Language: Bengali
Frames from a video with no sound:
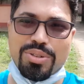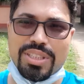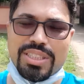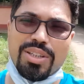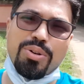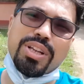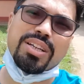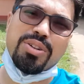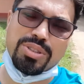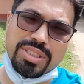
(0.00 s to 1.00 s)
করেছি অনেক
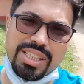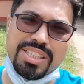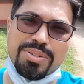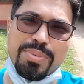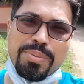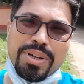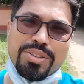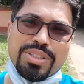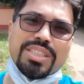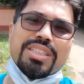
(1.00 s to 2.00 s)
নস্টালজিক ব্যাপার
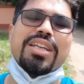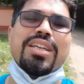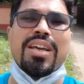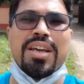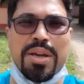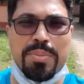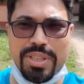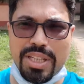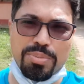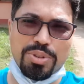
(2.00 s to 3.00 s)
রয়েছে সেই
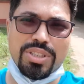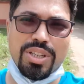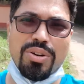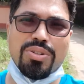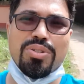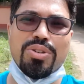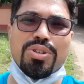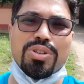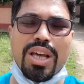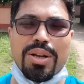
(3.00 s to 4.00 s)
পিতা পুত্রের অঙ্ক
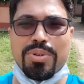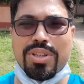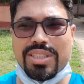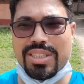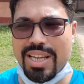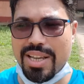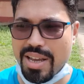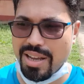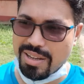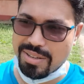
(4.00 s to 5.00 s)
তারপরে সেই
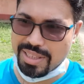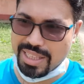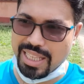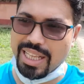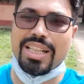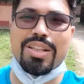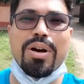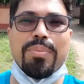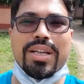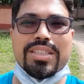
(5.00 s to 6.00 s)
তেল
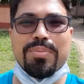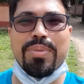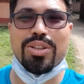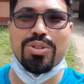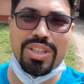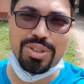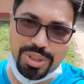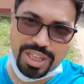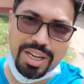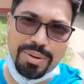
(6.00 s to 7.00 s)
দেওয়া বাঁশে বাঁদরের
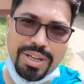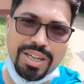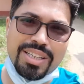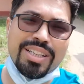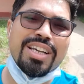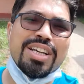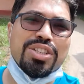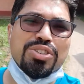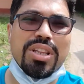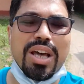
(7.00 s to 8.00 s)
ওঠানামা
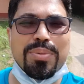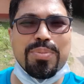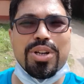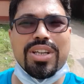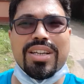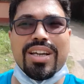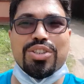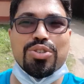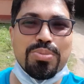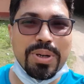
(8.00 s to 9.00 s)
তারপরে
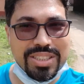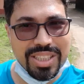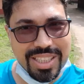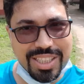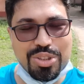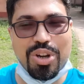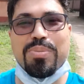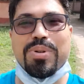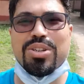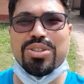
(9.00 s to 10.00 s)
চৌবাচ্চা থেকে জল
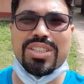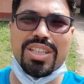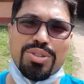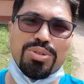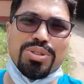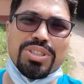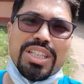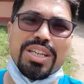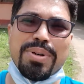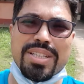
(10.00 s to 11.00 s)
বেরোচ্ছে
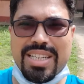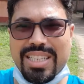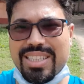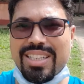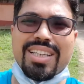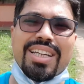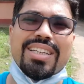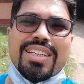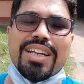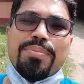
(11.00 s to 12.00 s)
ঢুকছে বা স্টেশন থেকে
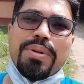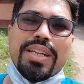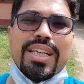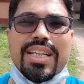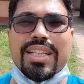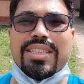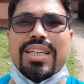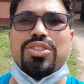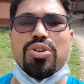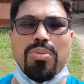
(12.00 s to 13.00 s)
ট্রেন পেরিয়ে যাচ্ছে
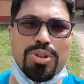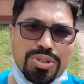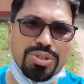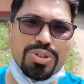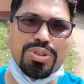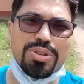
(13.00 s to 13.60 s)
এই সমস্ত